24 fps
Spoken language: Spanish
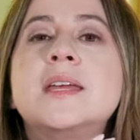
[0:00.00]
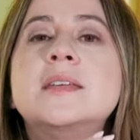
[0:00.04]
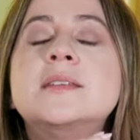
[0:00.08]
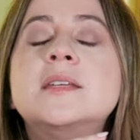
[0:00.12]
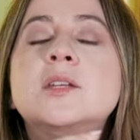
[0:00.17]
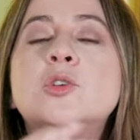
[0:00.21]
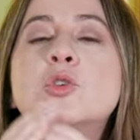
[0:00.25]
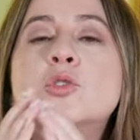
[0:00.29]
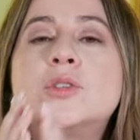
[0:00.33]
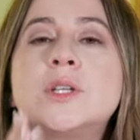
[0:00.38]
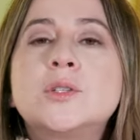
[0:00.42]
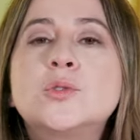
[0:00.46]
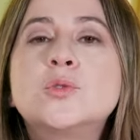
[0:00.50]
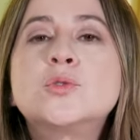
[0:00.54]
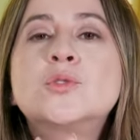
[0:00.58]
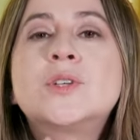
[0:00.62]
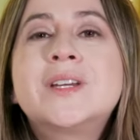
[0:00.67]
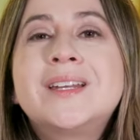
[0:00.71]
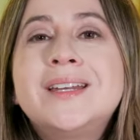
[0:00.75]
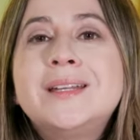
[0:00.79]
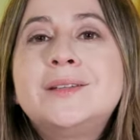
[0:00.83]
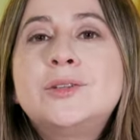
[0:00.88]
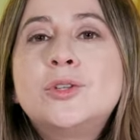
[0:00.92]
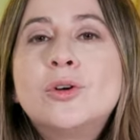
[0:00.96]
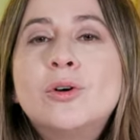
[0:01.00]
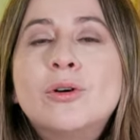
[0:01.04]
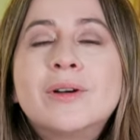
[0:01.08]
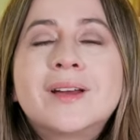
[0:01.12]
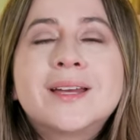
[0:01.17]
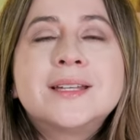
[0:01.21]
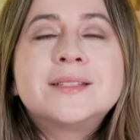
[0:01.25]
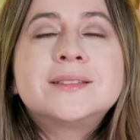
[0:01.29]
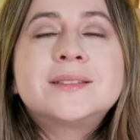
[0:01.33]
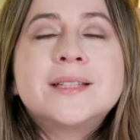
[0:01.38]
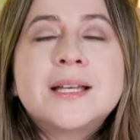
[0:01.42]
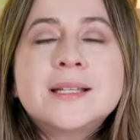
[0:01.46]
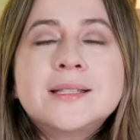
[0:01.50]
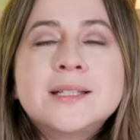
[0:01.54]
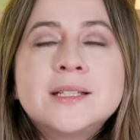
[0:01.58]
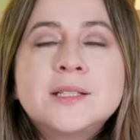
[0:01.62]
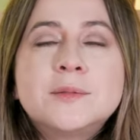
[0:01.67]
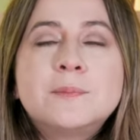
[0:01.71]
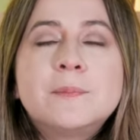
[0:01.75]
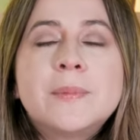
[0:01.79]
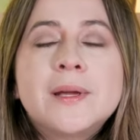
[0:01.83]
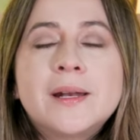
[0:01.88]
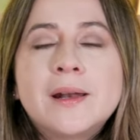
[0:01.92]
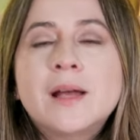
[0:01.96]
Y si no te has suscrito, ¿qué estás
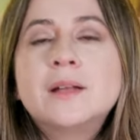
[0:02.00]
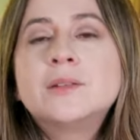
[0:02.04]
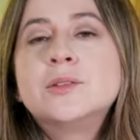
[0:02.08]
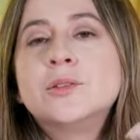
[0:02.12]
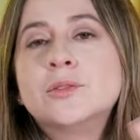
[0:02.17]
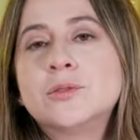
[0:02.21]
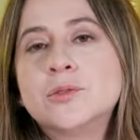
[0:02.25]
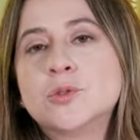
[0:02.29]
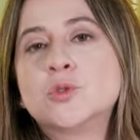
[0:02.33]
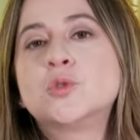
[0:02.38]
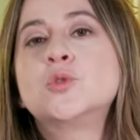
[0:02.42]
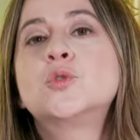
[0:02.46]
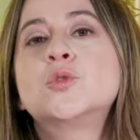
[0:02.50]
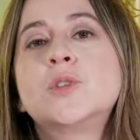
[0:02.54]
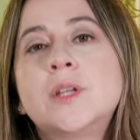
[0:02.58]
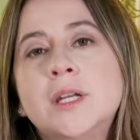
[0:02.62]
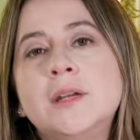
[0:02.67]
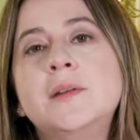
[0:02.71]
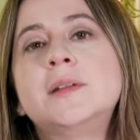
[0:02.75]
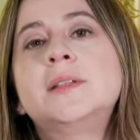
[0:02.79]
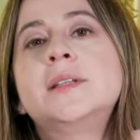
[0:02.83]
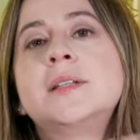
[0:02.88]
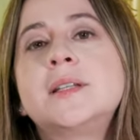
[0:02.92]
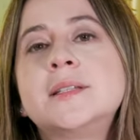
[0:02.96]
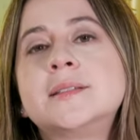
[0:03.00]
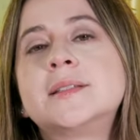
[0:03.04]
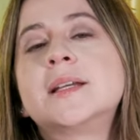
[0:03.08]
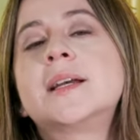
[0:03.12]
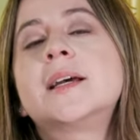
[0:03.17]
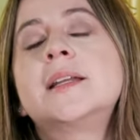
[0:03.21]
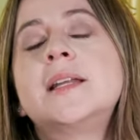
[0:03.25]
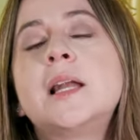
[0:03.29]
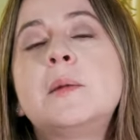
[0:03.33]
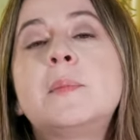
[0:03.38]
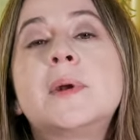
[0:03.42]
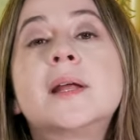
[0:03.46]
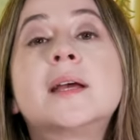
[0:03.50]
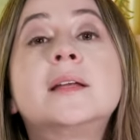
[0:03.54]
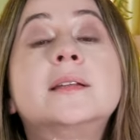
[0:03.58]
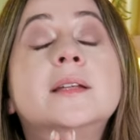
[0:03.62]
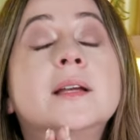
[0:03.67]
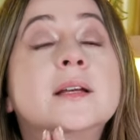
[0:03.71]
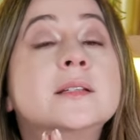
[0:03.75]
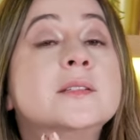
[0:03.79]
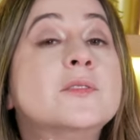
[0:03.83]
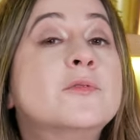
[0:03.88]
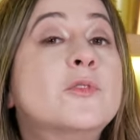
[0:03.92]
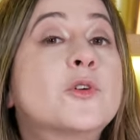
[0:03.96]
esperando? Suscríbete en este canal para que
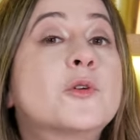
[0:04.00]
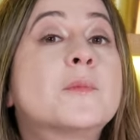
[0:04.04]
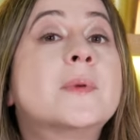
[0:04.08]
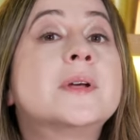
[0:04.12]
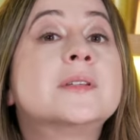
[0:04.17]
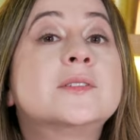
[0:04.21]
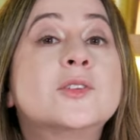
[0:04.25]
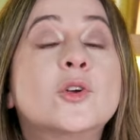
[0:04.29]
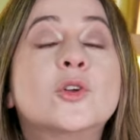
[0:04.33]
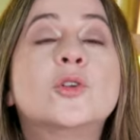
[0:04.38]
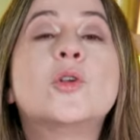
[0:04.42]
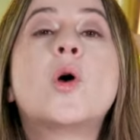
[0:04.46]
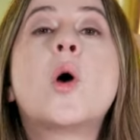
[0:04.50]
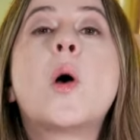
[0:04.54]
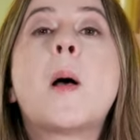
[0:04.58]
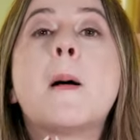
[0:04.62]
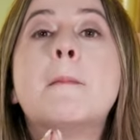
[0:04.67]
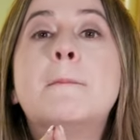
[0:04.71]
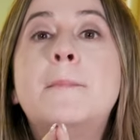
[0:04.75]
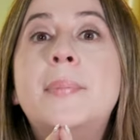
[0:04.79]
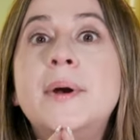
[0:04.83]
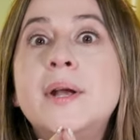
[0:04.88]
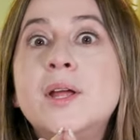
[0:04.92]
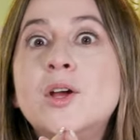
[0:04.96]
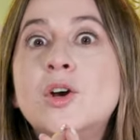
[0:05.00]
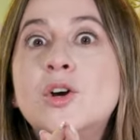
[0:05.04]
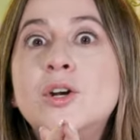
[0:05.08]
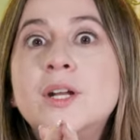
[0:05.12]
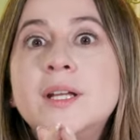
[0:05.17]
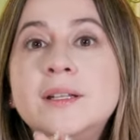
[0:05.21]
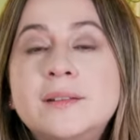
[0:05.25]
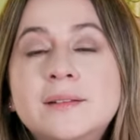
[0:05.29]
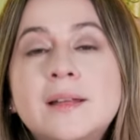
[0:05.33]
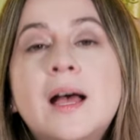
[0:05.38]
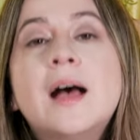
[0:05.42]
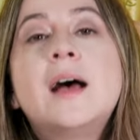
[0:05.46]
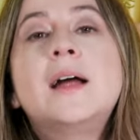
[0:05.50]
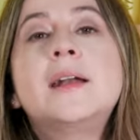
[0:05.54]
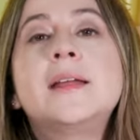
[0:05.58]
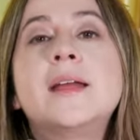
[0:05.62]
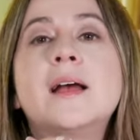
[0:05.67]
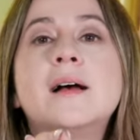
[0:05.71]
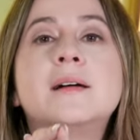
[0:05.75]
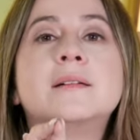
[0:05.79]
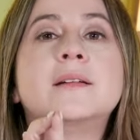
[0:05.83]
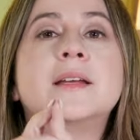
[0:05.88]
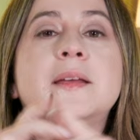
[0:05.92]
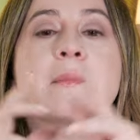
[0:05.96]
tengas información
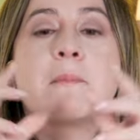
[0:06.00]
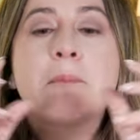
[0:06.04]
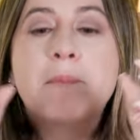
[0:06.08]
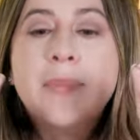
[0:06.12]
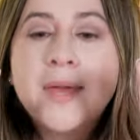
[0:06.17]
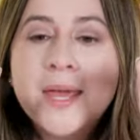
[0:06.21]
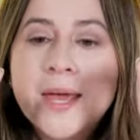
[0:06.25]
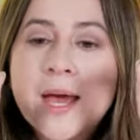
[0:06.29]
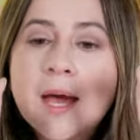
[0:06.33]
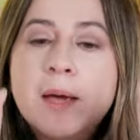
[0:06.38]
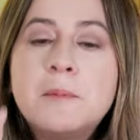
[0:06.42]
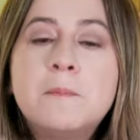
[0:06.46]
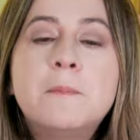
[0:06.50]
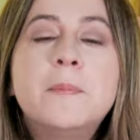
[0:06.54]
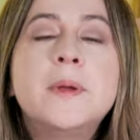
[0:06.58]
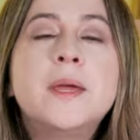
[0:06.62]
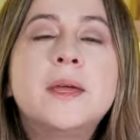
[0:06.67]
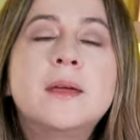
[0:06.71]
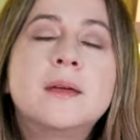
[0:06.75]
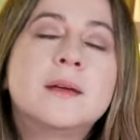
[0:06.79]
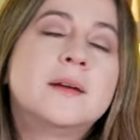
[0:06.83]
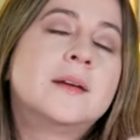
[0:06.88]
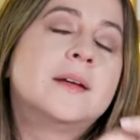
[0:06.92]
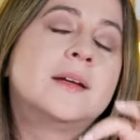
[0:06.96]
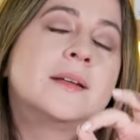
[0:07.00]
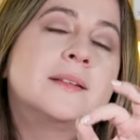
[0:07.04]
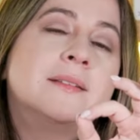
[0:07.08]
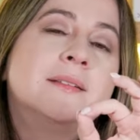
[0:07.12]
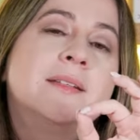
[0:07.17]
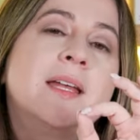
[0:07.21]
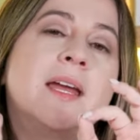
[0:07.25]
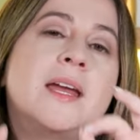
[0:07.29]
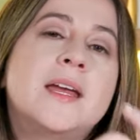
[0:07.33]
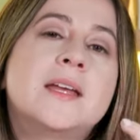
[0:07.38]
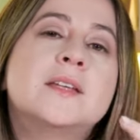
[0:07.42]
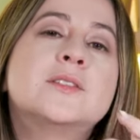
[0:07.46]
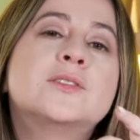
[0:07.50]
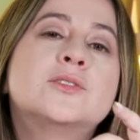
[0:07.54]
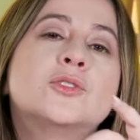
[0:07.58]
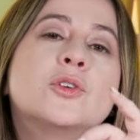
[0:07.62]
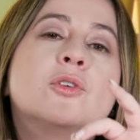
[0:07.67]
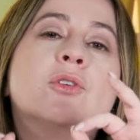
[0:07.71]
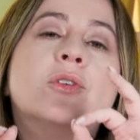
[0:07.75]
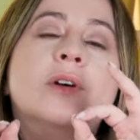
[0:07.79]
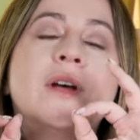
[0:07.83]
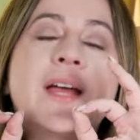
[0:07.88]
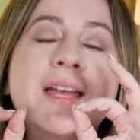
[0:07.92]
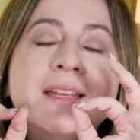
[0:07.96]
prioritaria, VIP, de
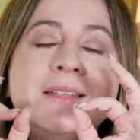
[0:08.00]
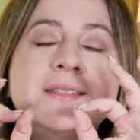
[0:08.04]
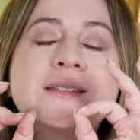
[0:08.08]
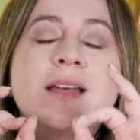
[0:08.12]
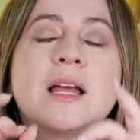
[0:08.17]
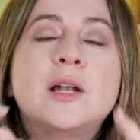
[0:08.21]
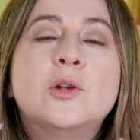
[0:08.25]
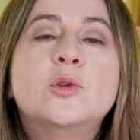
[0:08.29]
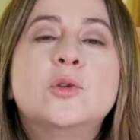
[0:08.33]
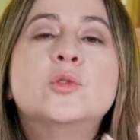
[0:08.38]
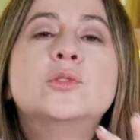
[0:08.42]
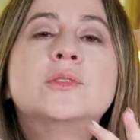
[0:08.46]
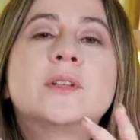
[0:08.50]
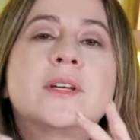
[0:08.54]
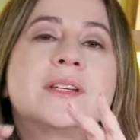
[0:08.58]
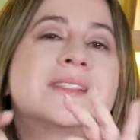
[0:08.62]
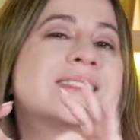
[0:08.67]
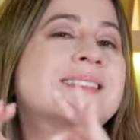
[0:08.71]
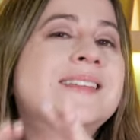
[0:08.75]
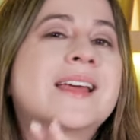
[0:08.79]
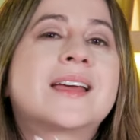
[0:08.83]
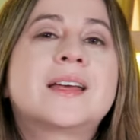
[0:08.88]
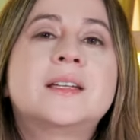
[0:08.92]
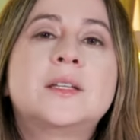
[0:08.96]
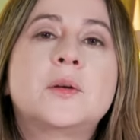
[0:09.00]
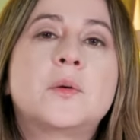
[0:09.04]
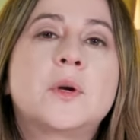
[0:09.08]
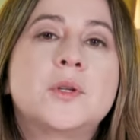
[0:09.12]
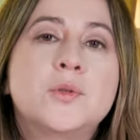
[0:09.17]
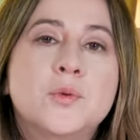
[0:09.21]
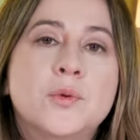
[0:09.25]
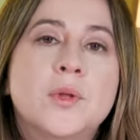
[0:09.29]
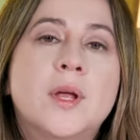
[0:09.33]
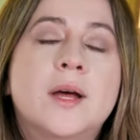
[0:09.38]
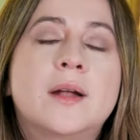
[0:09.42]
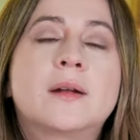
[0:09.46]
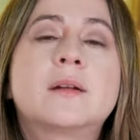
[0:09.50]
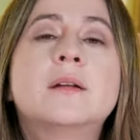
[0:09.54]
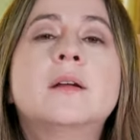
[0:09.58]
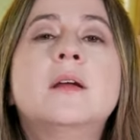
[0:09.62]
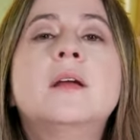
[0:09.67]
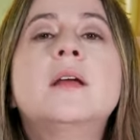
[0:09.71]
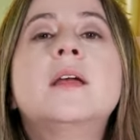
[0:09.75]
esto en salud, que sé que te va a ayudar.